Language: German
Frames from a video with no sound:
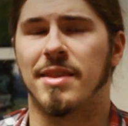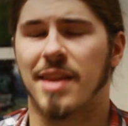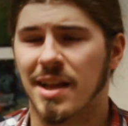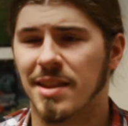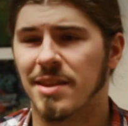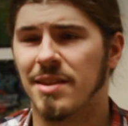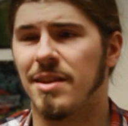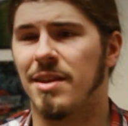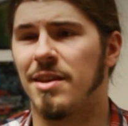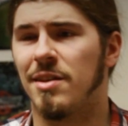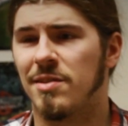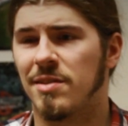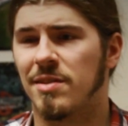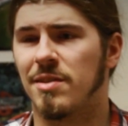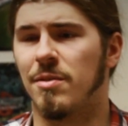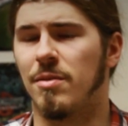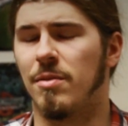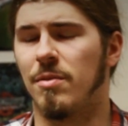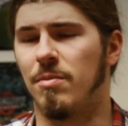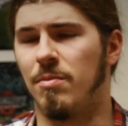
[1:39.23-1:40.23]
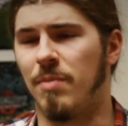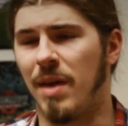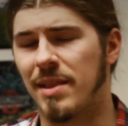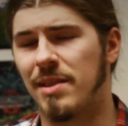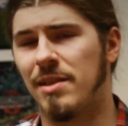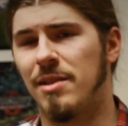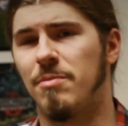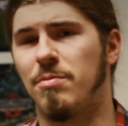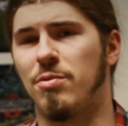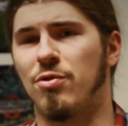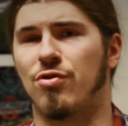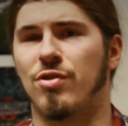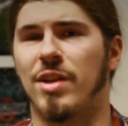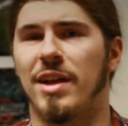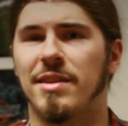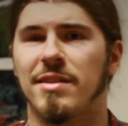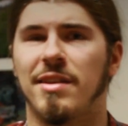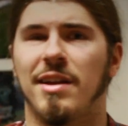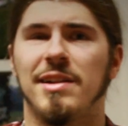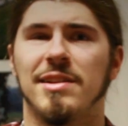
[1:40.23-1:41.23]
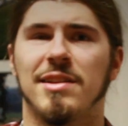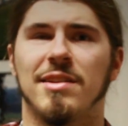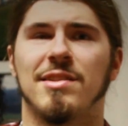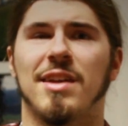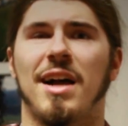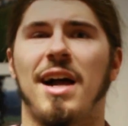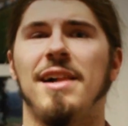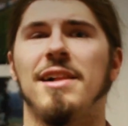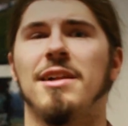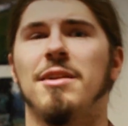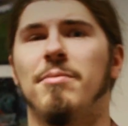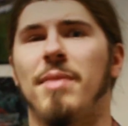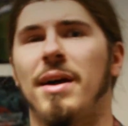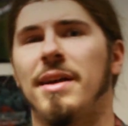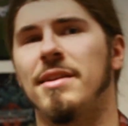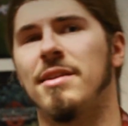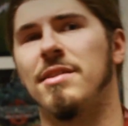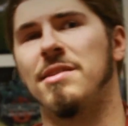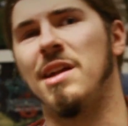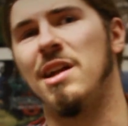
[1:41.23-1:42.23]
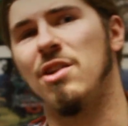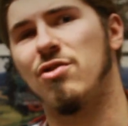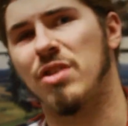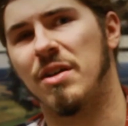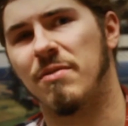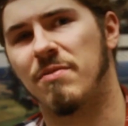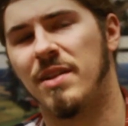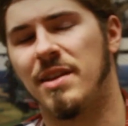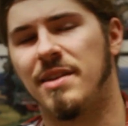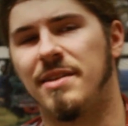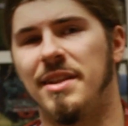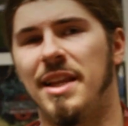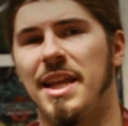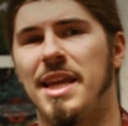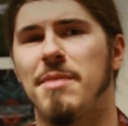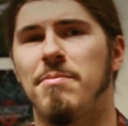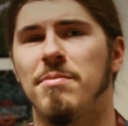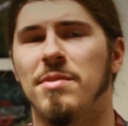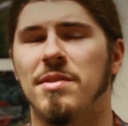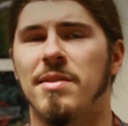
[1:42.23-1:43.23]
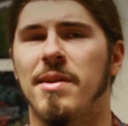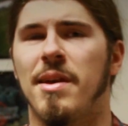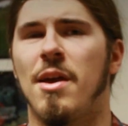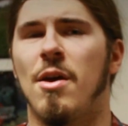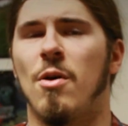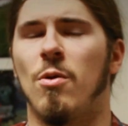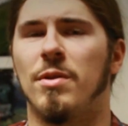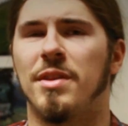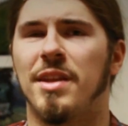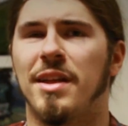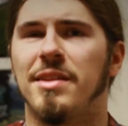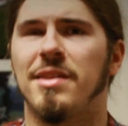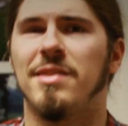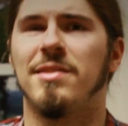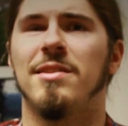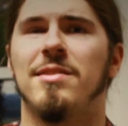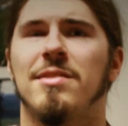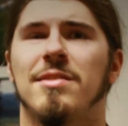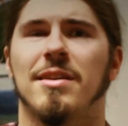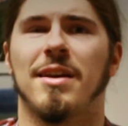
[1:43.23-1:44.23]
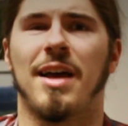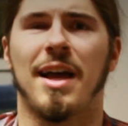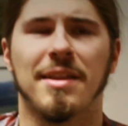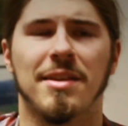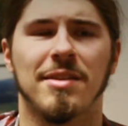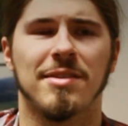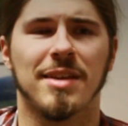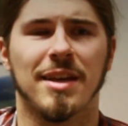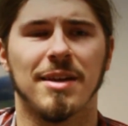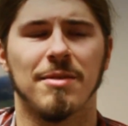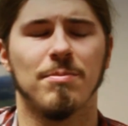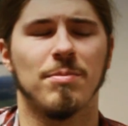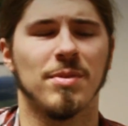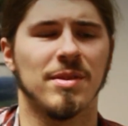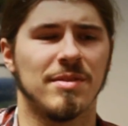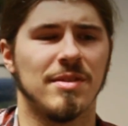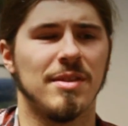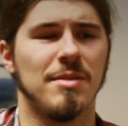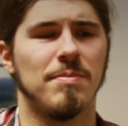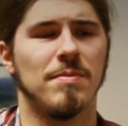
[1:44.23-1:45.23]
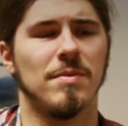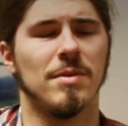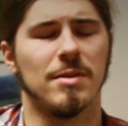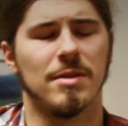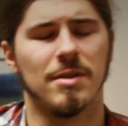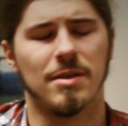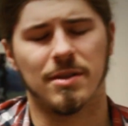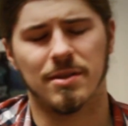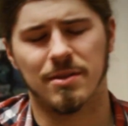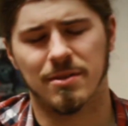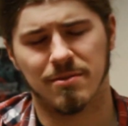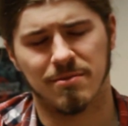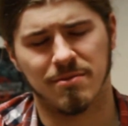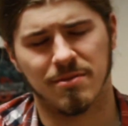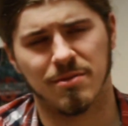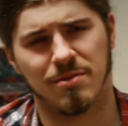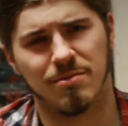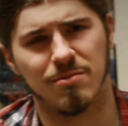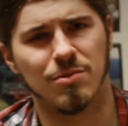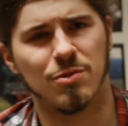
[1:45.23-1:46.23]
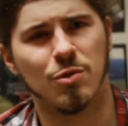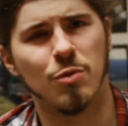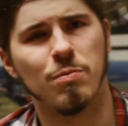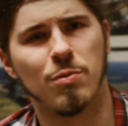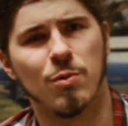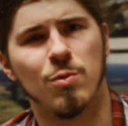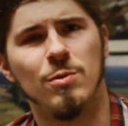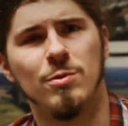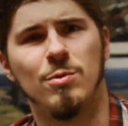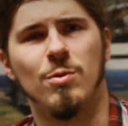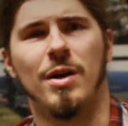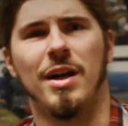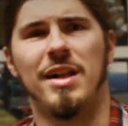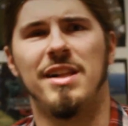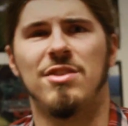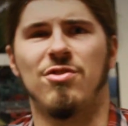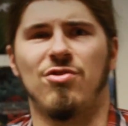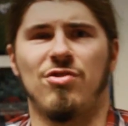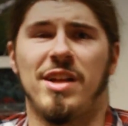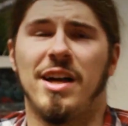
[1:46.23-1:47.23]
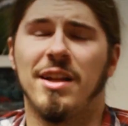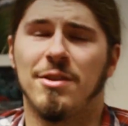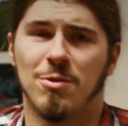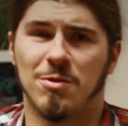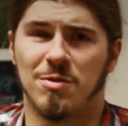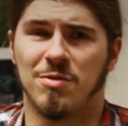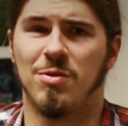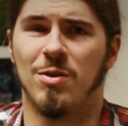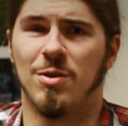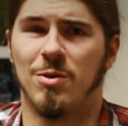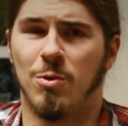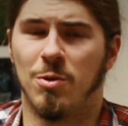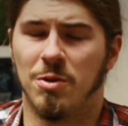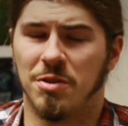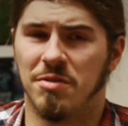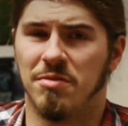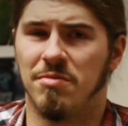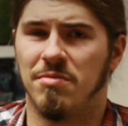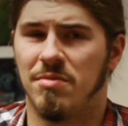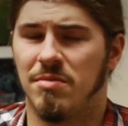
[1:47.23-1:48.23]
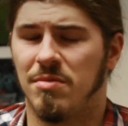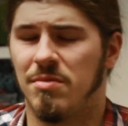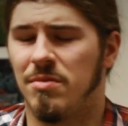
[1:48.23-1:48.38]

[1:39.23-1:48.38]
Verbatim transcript: Dann ist Metal Bestandteil des allgemeinen gesellschaftlichen Lebens und dann ist es, hat es ja im Prinzip ihren subkulturellen Status verloren.